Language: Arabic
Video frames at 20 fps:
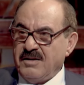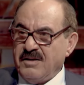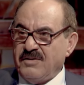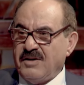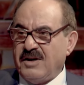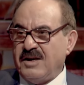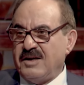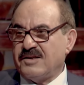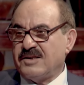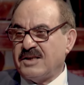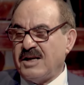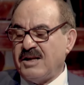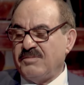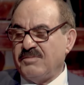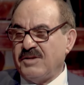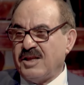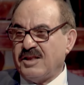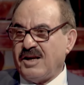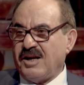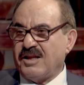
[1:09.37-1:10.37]
فأستاذ
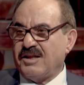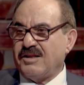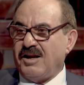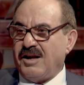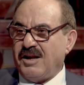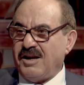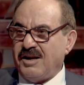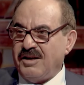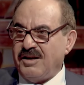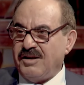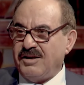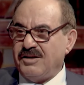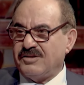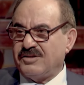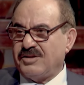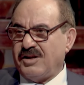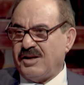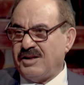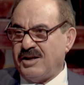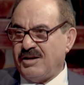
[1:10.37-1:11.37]
مدحت قال لي
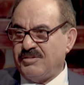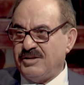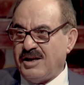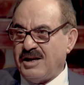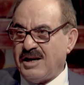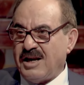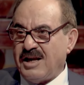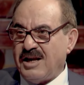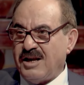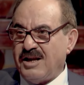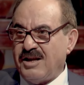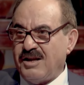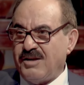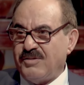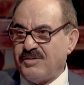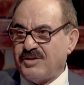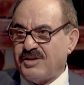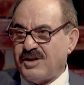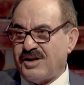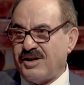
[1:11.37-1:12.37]
أستاذ عبد الله
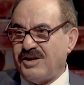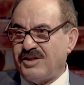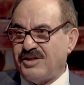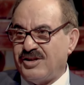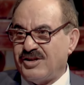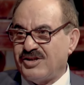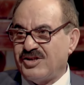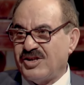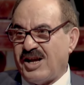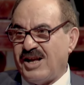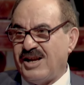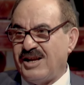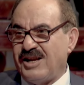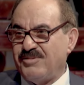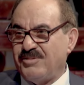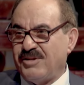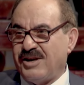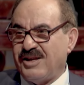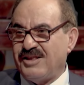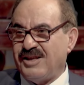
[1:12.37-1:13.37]
ترى ترجع علي
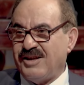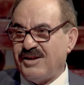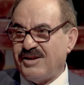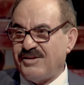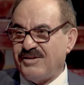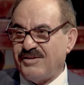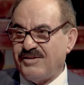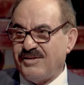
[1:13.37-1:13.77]
بعدين